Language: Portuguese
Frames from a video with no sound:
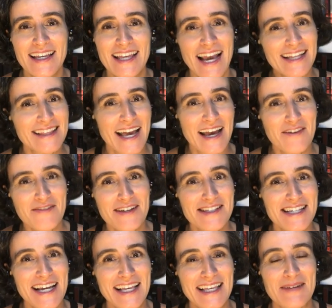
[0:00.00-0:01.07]
E a ideia é
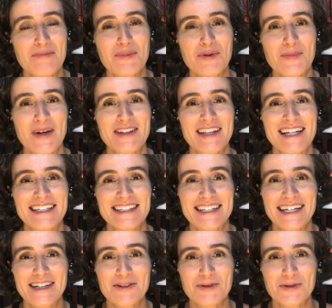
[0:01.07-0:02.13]
fazer aqui por meio da
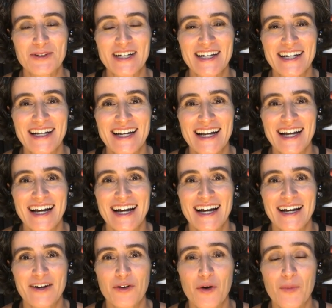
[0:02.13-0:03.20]
literatura.
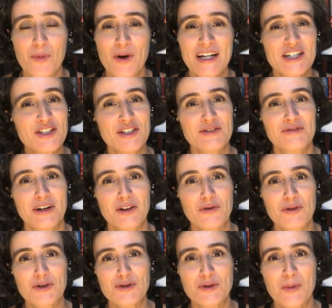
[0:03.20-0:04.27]
Como o Alexandre
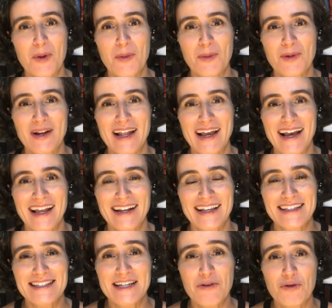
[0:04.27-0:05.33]
falou, eu sou uma mulher
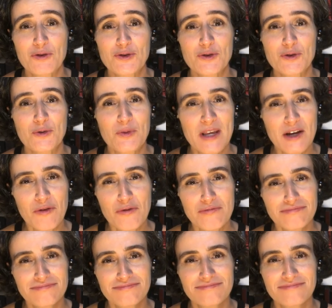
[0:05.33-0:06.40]
que se construiu,
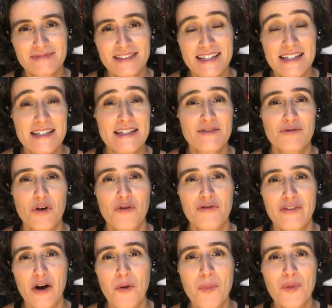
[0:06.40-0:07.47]
que se
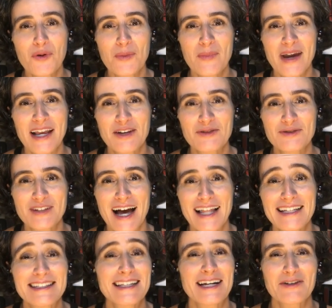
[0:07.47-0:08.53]
desenvolveu por meio da
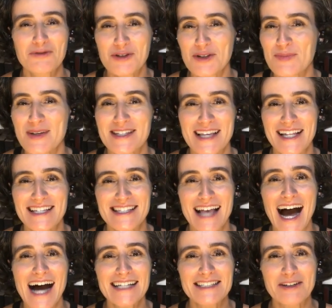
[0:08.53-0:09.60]
literatura
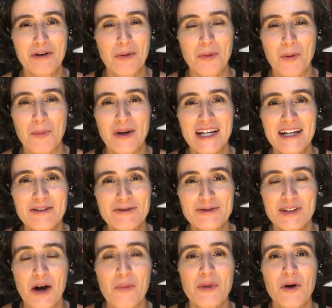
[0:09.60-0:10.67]
especializada, como eu brinco,
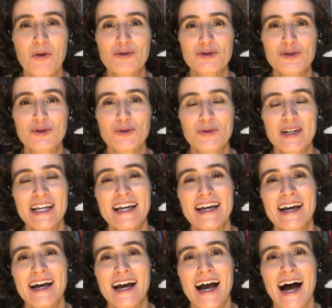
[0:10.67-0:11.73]
né? Eu me construí
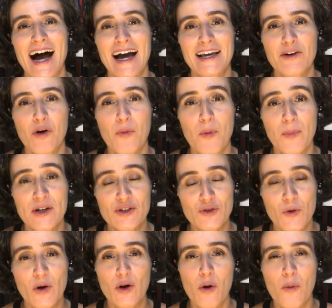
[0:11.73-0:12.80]
aí como
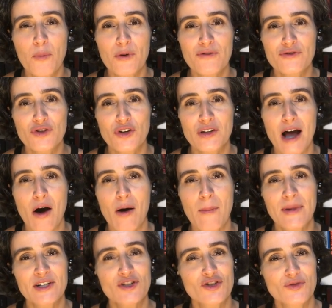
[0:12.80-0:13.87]
pessoa e como profissional a
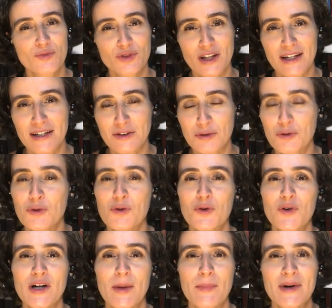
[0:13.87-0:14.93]
partir de muita
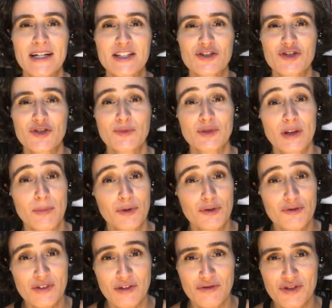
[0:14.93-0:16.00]
leitura, a partir de muita
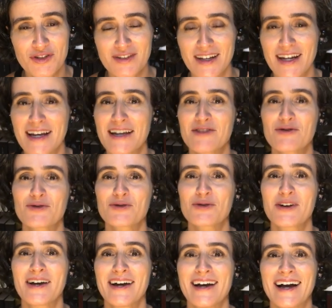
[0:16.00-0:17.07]
produção de texto,
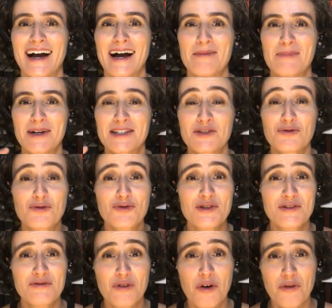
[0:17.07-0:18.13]
a partir do
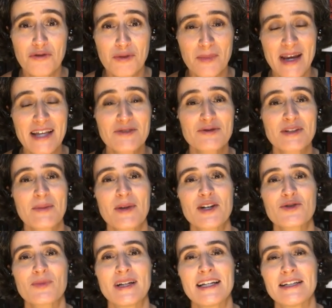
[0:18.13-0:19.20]
desenvolvimento também
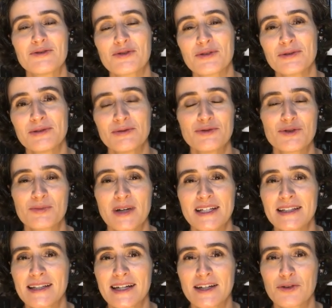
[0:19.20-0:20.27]
de uma, leitura, de uma
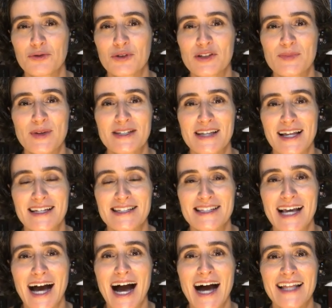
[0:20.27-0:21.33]
literatura
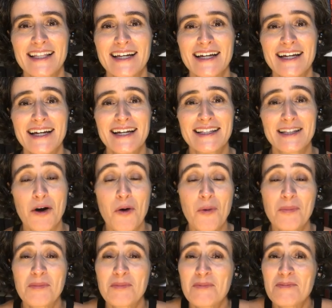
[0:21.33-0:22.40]
especializada.
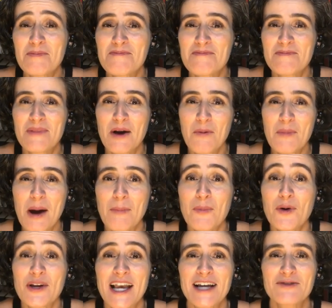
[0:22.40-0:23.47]
Então, eu me
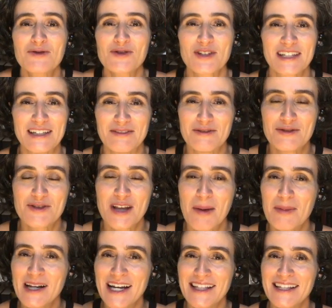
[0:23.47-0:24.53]
apoiei nos livros. E a
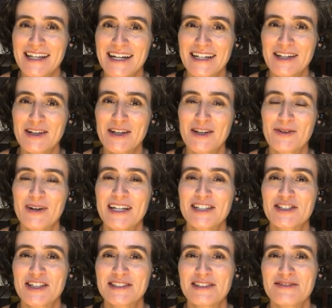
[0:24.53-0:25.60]
brincadeira que, que o
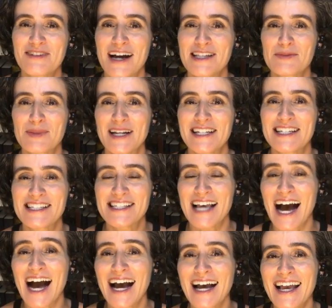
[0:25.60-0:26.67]
Alexandre faz para
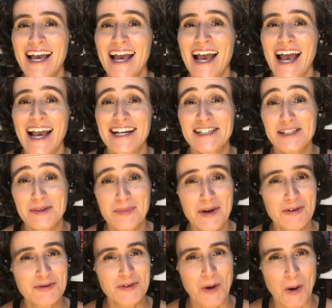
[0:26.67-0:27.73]
iniciar é este
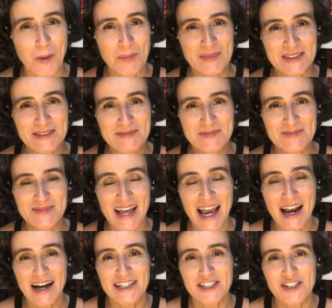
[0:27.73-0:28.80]
meu nome,
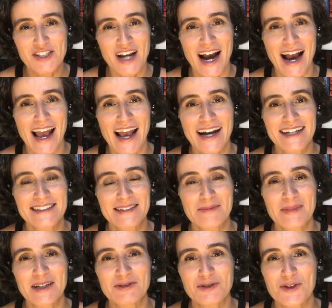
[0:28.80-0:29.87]
né? A gente carrega
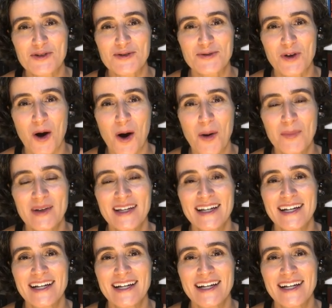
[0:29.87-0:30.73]
também o nosso nome.